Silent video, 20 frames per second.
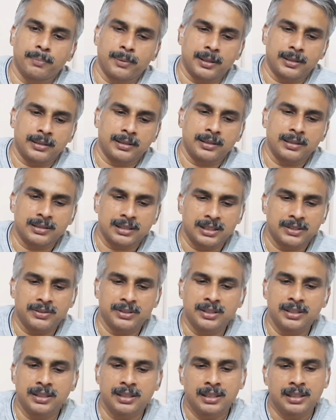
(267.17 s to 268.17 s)
பார்ட்டிகல்ஸ் அது
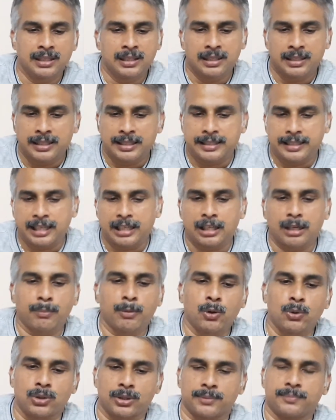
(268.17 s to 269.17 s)
வந்து இட் கேன்
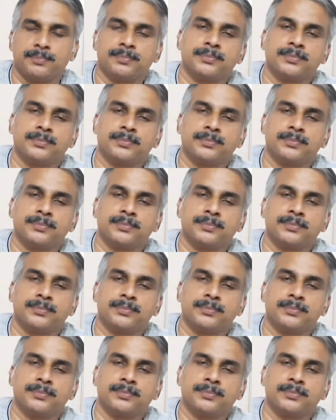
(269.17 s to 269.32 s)
கம் அவுட்